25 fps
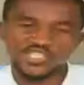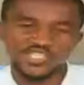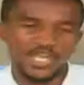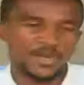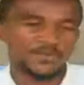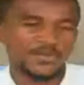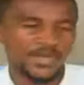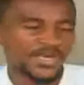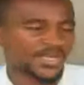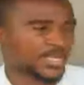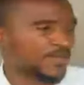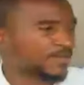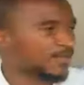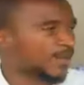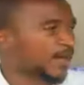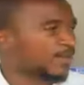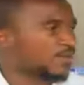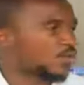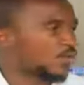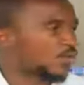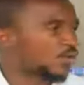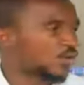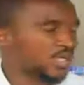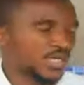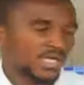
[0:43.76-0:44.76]
Jamais
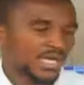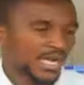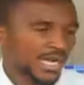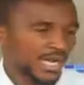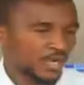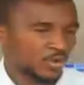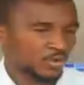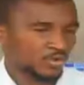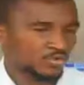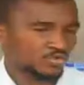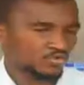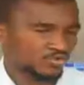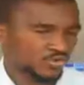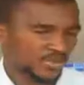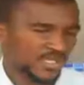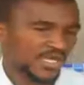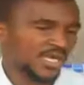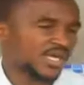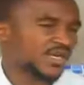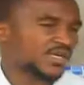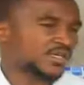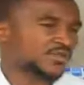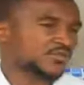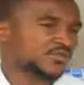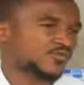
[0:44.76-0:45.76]
aimable. Alors sur
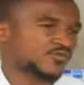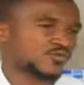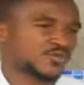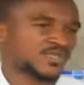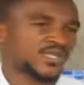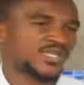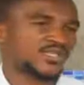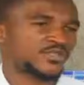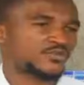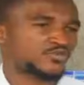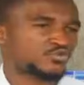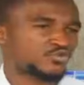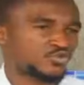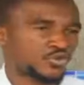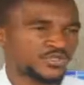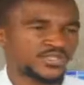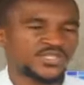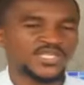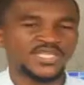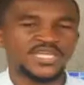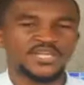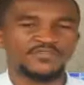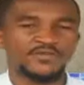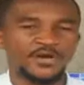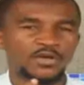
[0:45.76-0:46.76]
ça, sur ces, Dieu
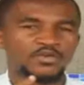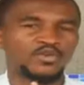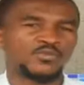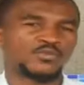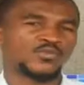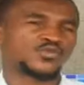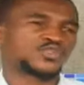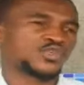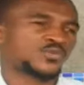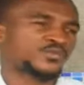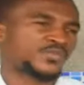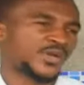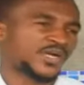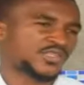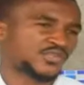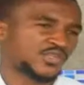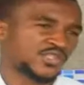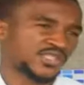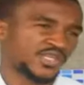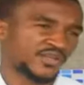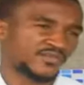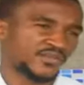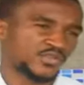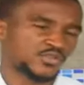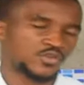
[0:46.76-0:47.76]
dit, il va commencer par ses
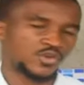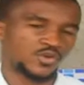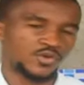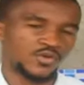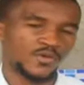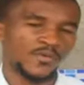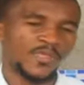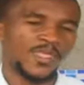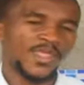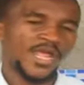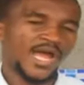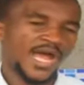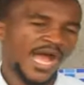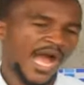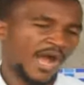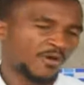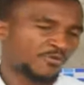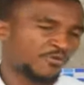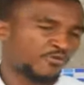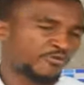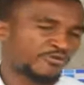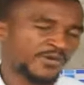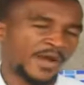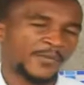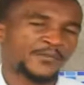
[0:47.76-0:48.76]
serviteurs à
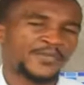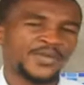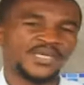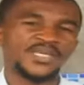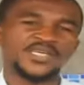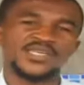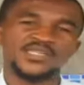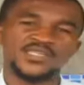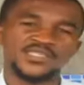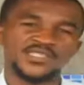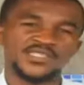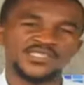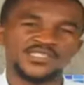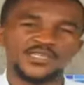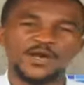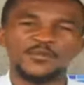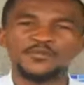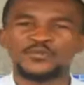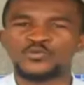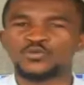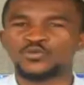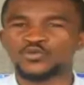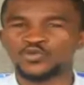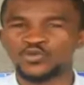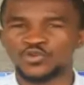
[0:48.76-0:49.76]
ko frapper sans
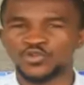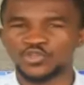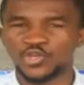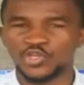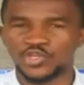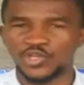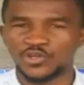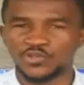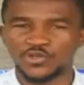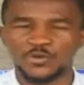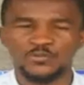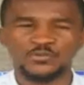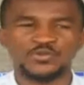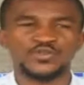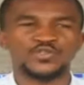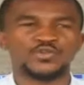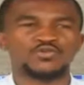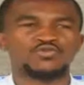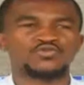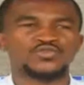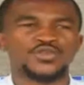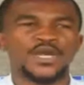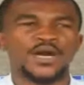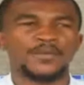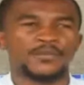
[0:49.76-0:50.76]
pourtant que quelqu'un puisse
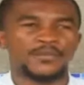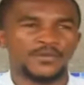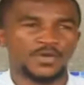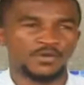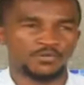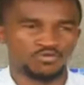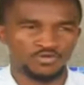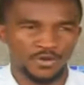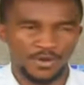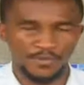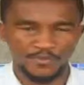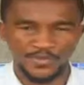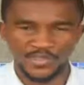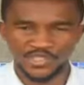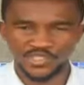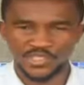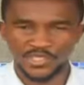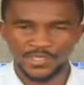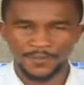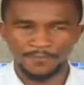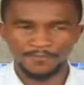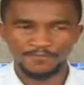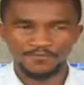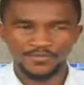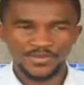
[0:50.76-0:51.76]
lui, lui
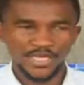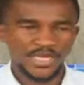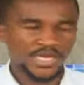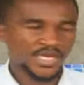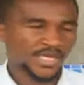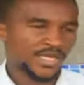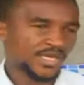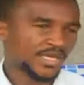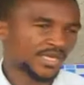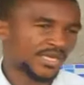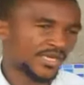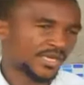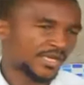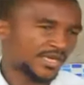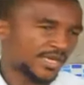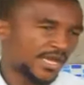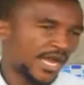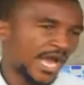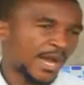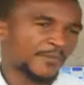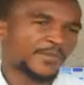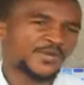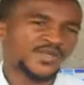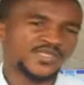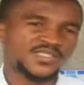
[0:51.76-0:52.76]
empêcher. Et
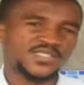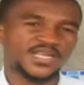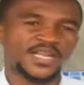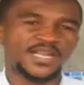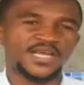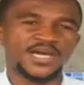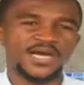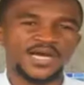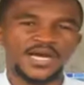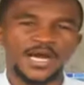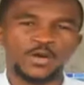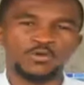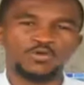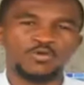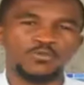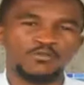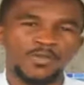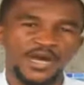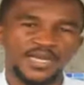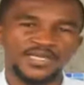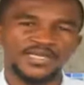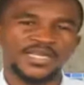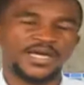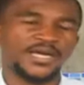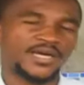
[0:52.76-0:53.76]
après cela, à ko
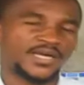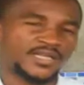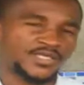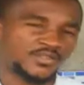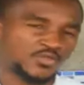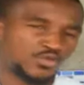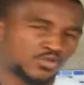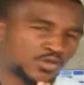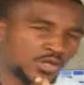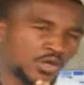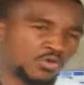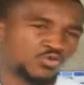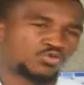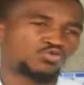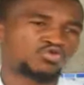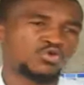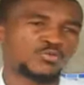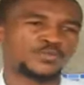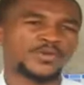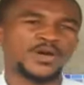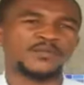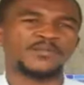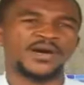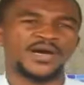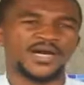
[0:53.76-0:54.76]
banda, soka
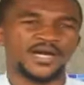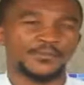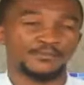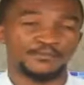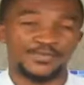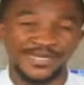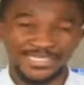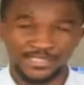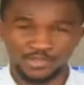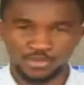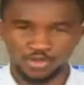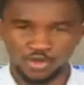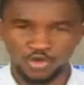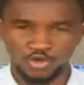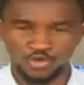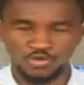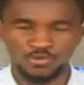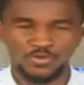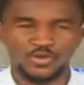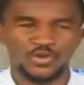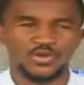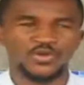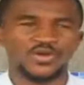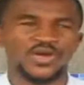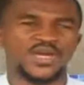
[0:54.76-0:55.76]
est pas pasteur
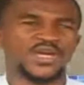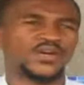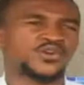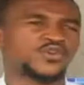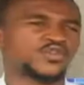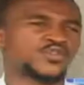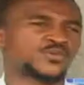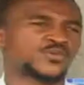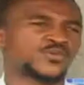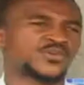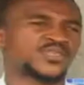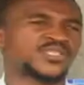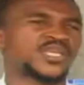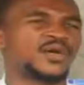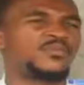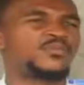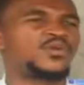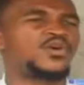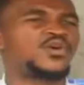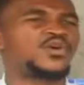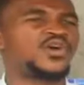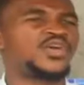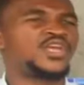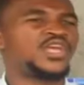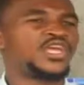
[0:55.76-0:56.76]
numéro un
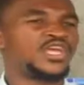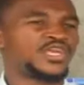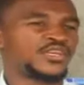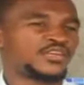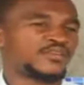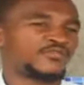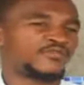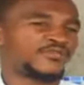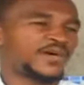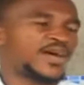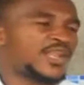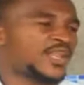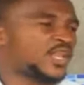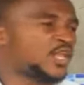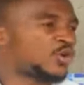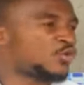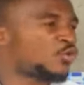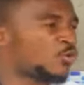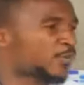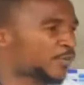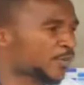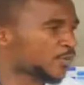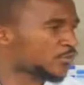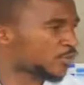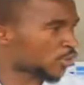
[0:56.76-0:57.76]
responsable, il va aller
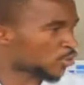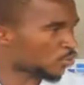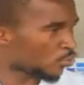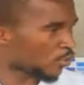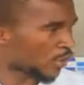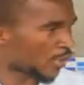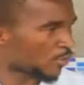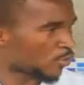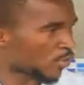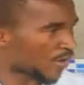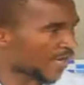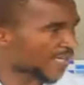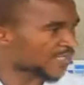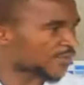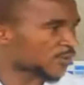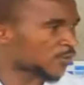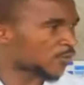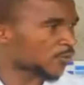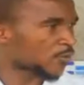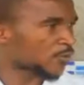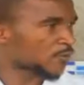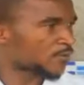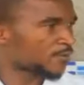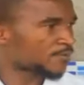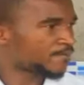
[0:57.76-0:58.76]
auprès de
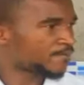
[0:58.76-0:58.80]
collaborateurs.